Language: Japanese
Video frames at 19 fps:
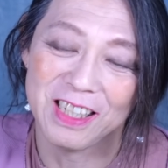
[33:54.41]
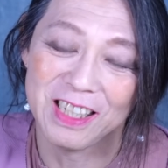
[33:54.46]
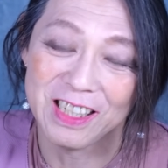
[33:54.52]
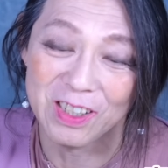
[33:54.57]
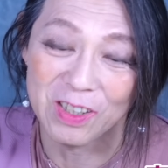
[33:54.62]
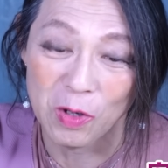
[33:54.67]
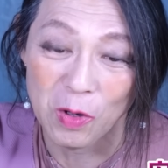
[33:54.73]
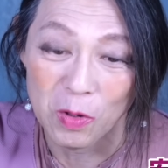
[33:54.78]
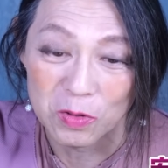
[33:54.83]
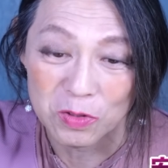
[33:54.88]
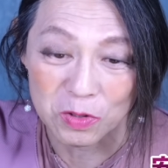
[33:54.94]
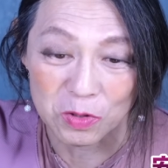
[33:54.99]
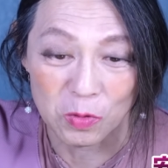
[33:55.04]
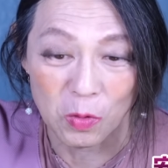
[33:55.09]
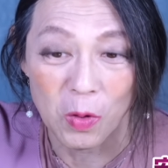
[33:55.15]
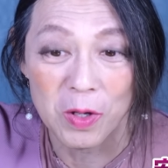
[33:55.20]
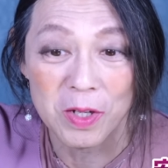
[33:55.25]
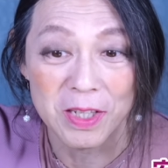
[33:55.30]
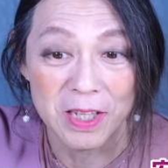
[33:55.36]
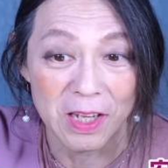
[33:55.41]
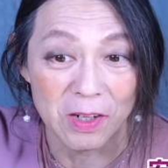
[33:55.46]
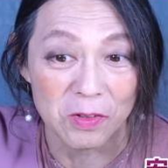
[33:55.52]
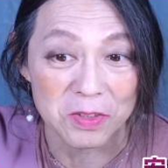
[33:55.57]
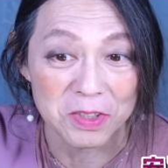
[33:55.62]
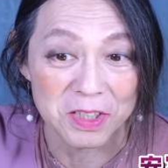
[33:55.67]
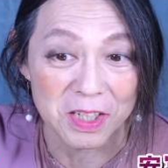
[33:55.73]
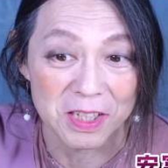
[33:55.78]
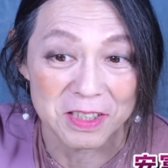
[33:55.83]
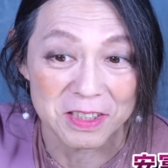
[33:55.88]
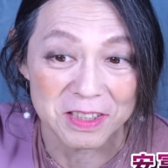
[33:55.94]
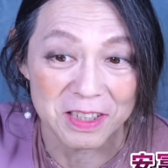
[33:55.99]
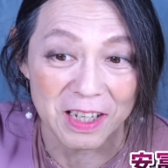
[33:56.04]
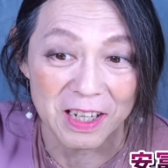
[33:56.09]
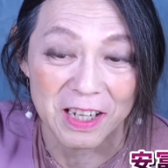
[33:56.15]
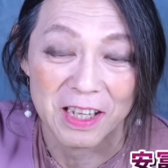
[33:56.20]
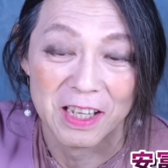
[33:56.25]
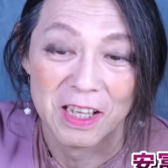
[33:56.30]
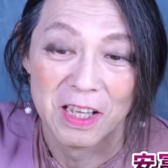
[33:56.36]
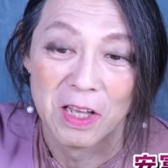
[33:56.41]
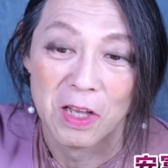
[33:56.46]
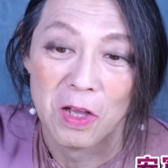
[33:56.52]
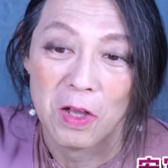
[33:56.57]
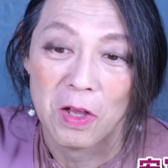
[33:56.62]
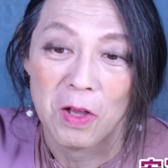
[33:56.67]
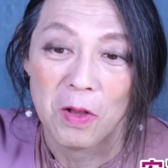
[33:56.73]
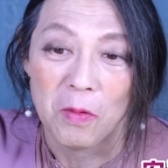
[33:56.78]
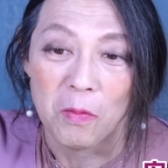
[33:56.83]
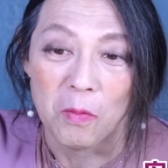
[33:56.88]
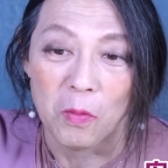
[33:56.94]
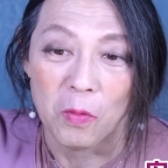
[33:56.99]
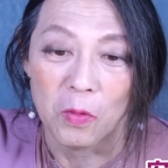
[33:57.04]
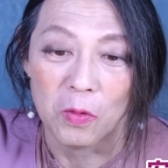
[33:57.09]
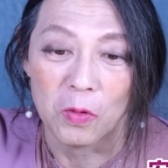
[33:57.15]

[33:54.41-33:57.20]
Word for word: たすごいね、大下英二さん。